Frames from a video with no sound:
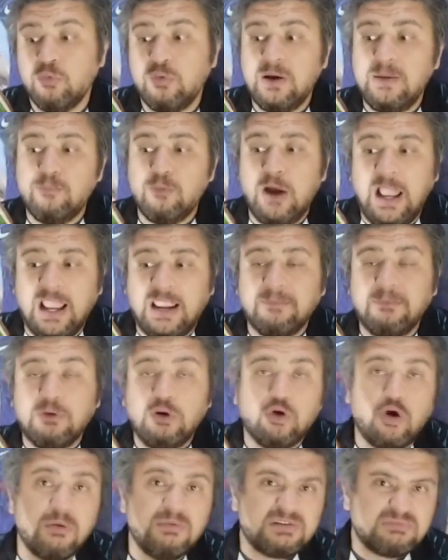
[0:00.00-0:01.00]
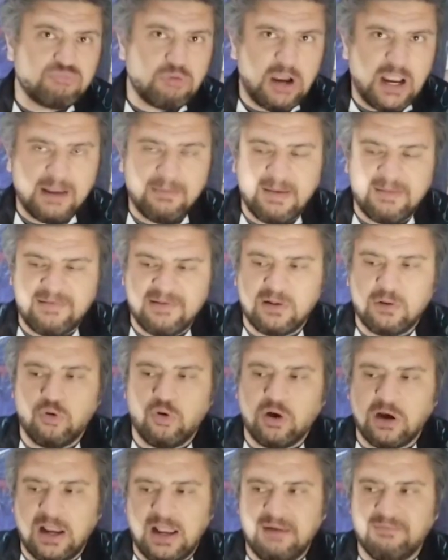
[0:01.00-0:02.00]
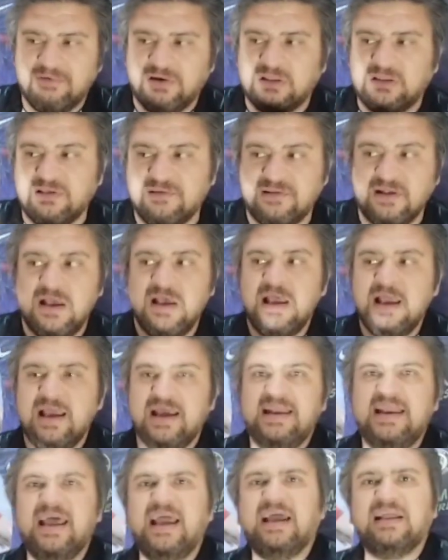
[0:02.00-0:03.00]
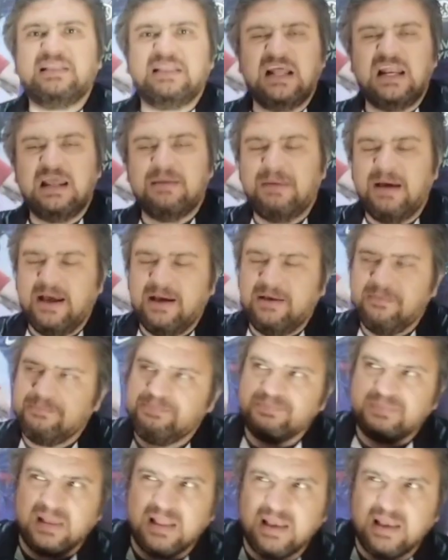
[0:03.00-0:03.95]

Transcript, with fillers: والمهاجم اللي هو مش مهاجم اساسا اللي هو كاي فيرتز. الناحيه الثانيه بقى